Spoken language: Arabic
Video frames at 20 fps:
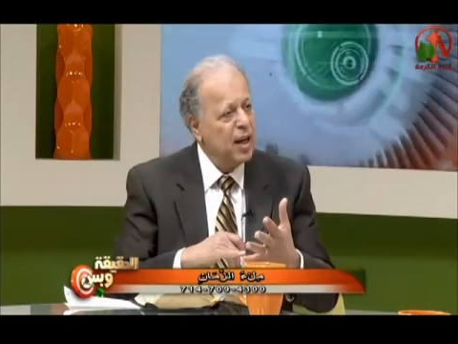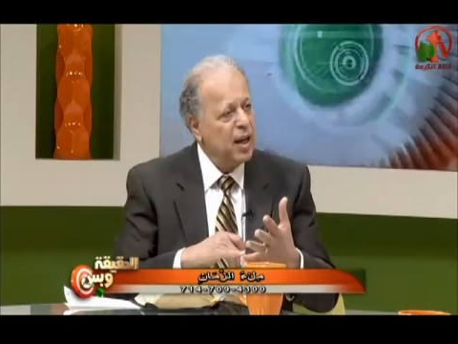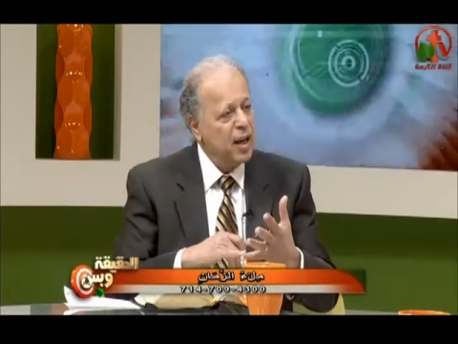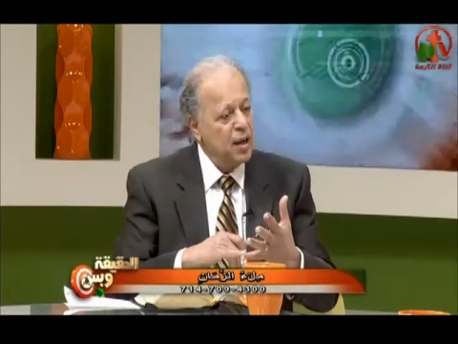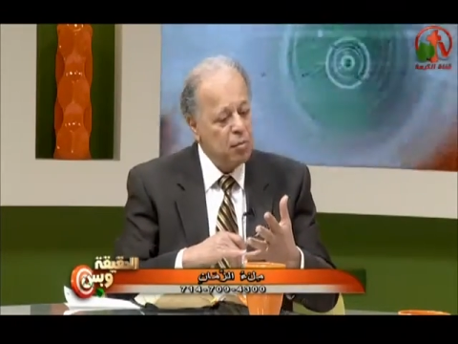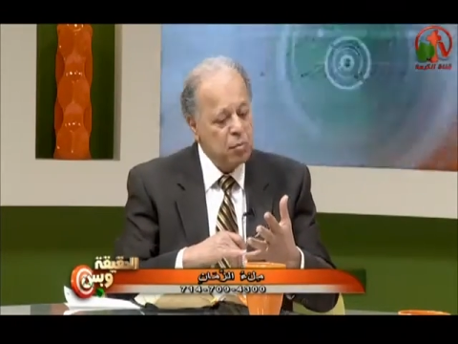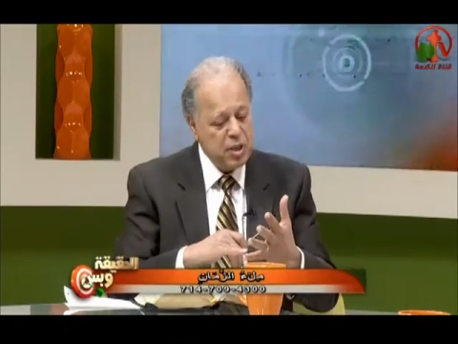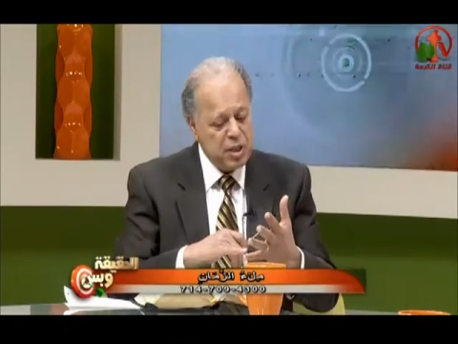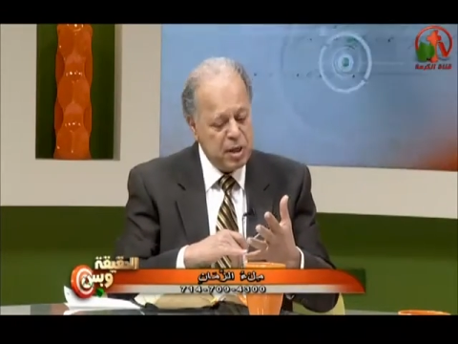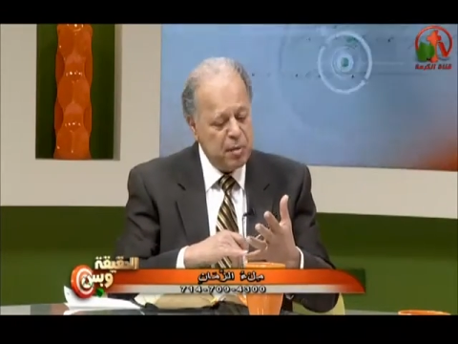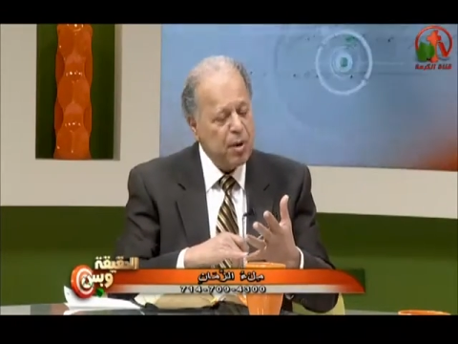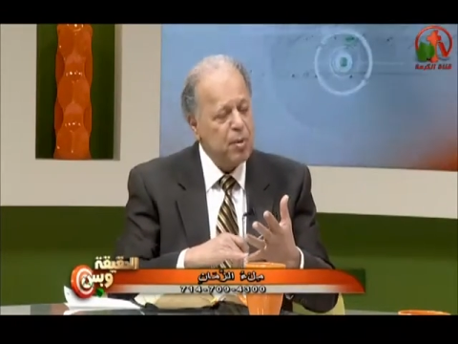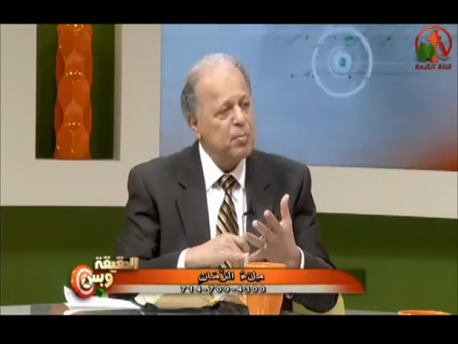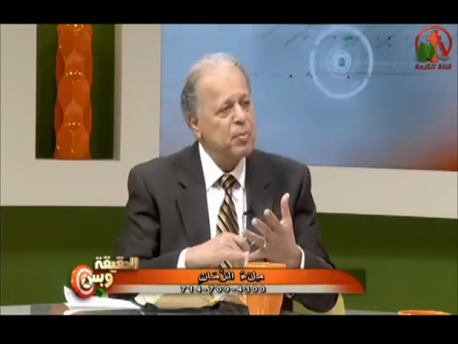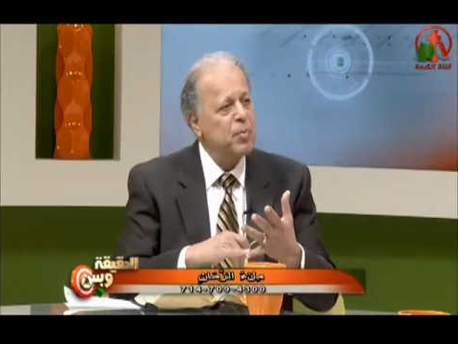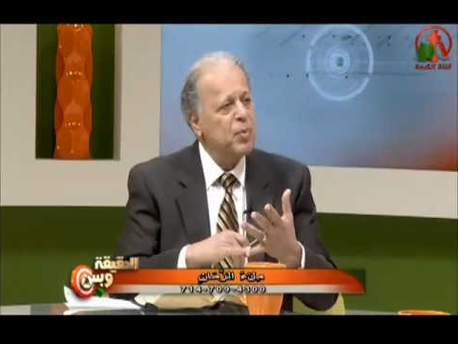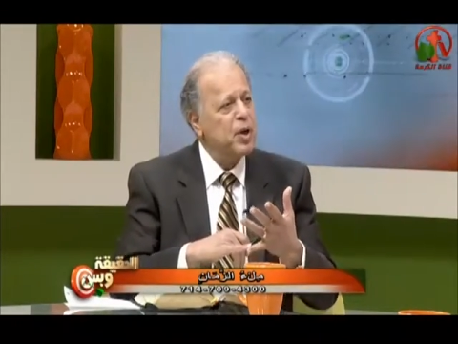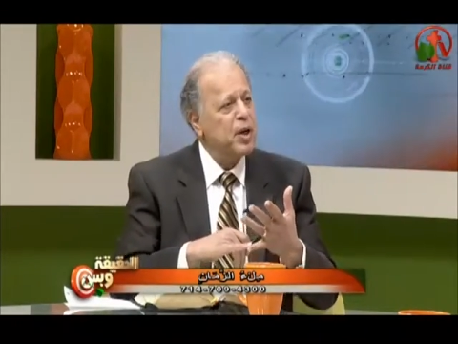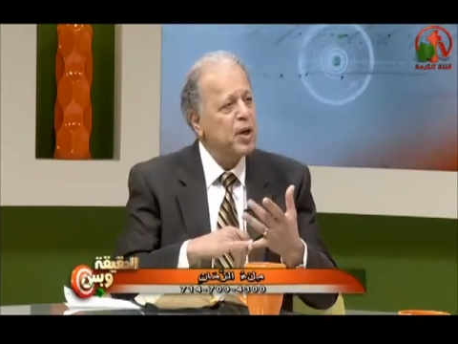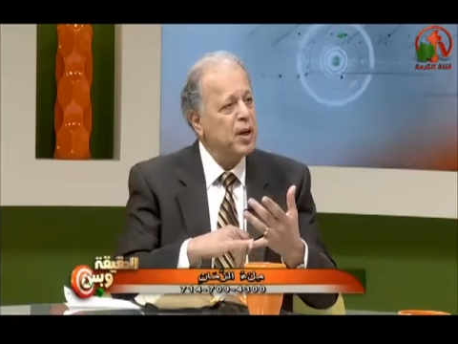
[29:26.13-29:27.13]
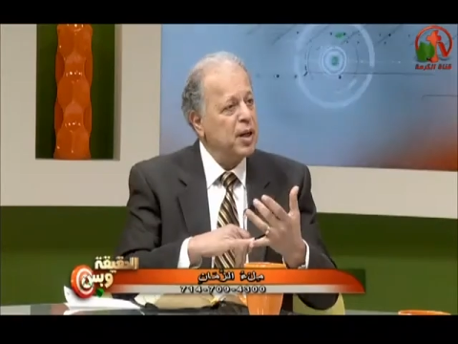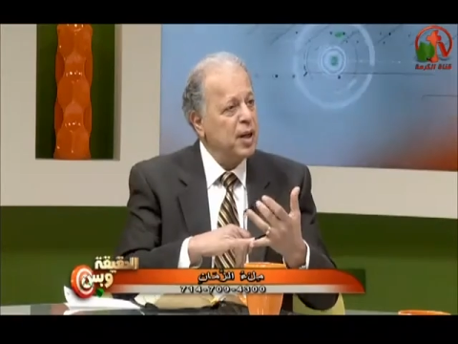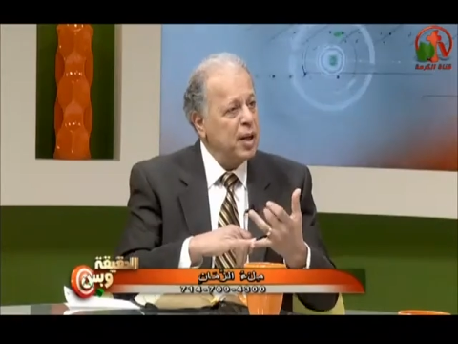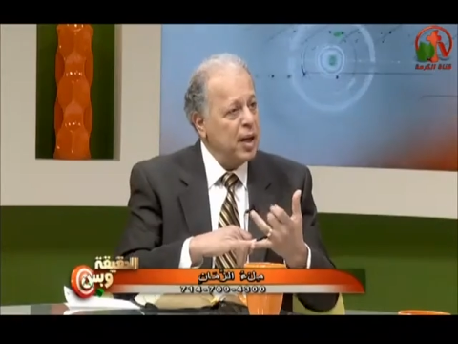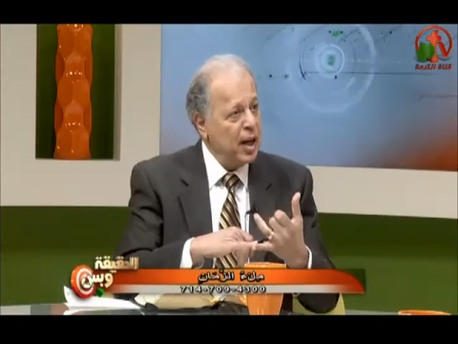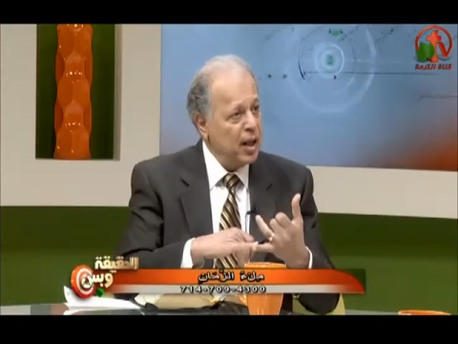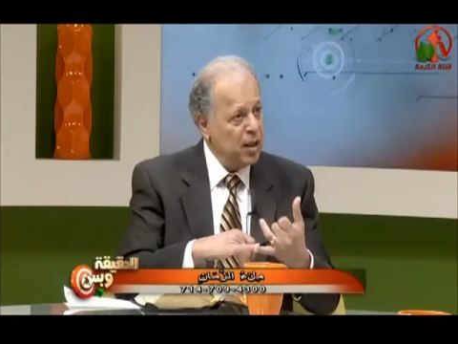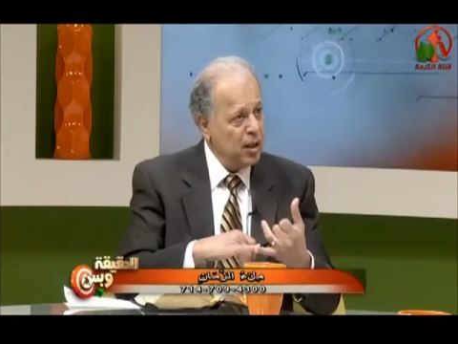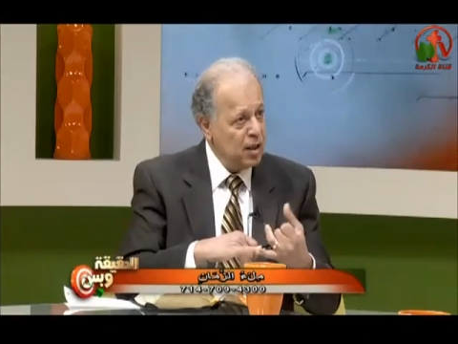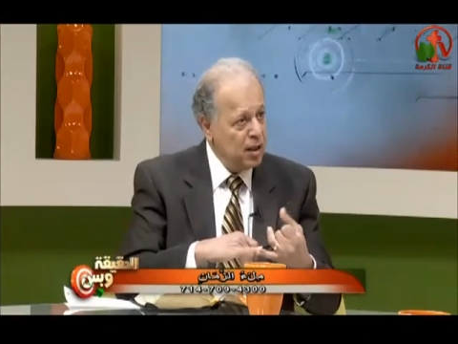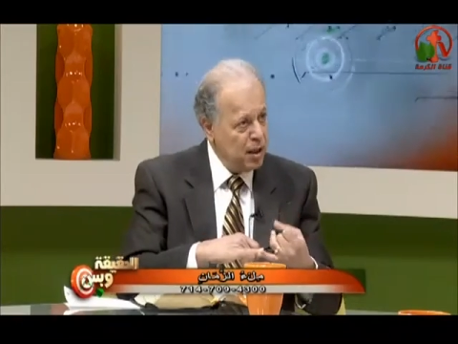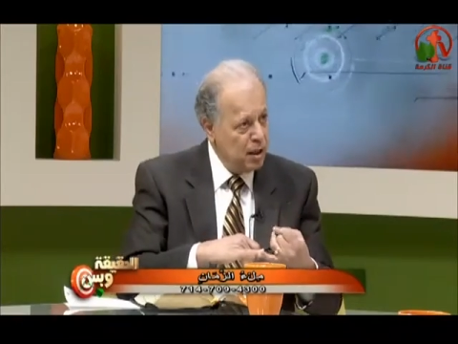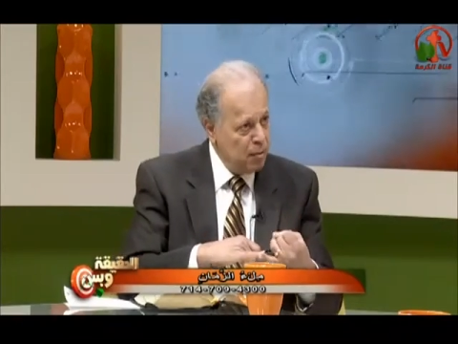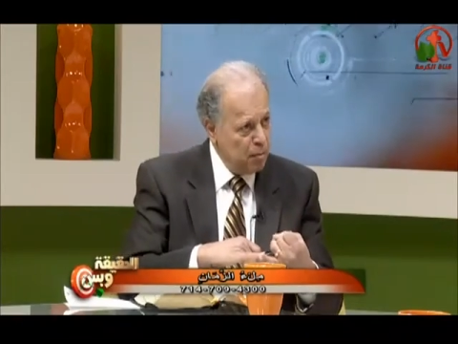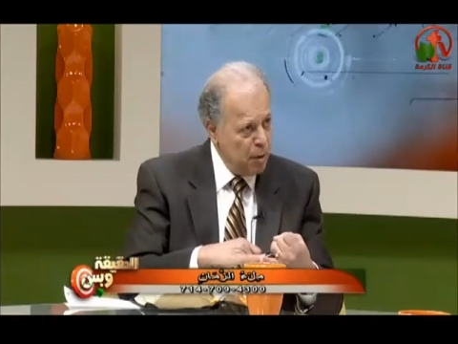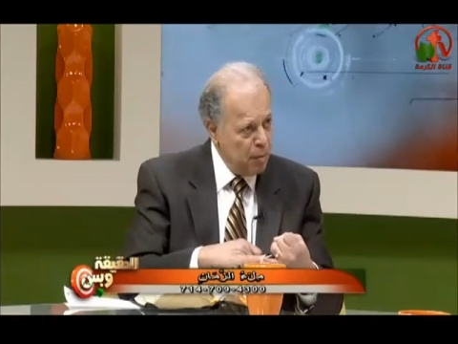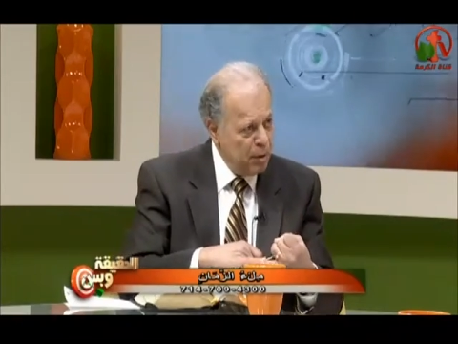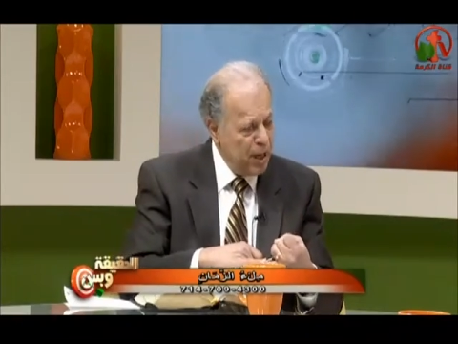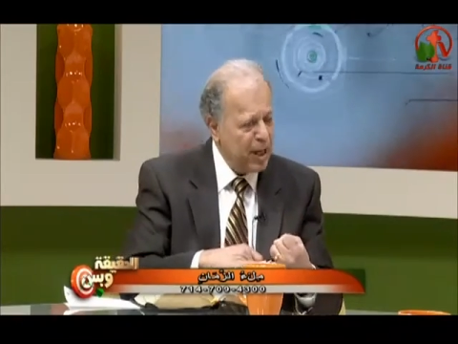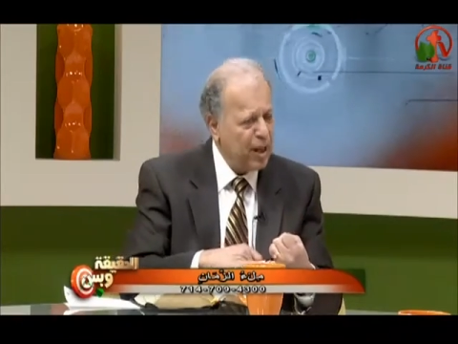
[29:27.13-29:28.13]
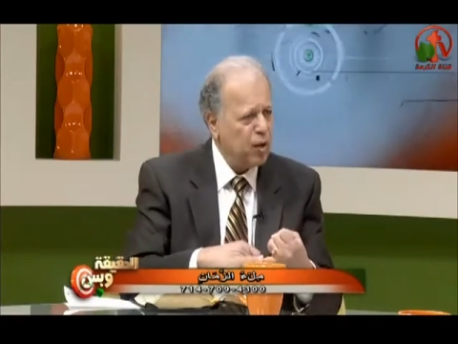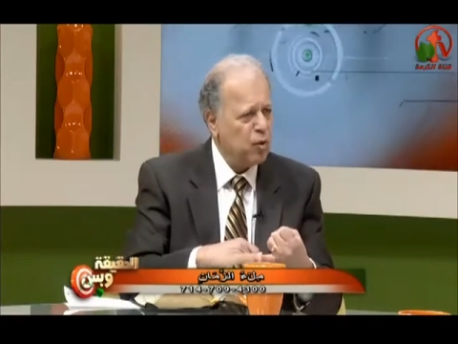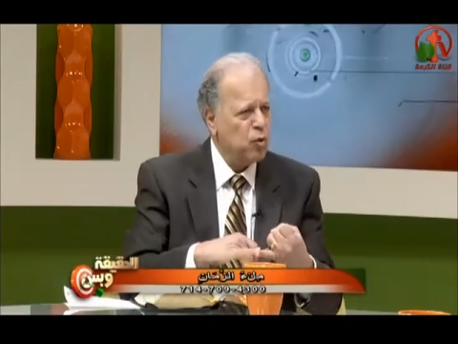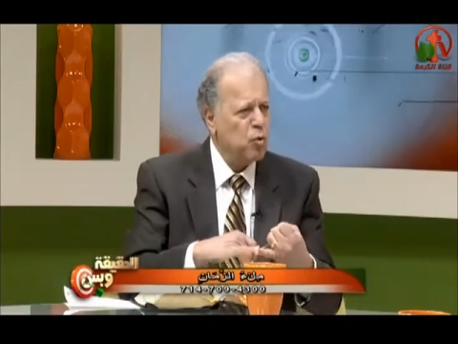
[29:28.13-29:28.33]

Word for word: آه، بسبب آه، المملكة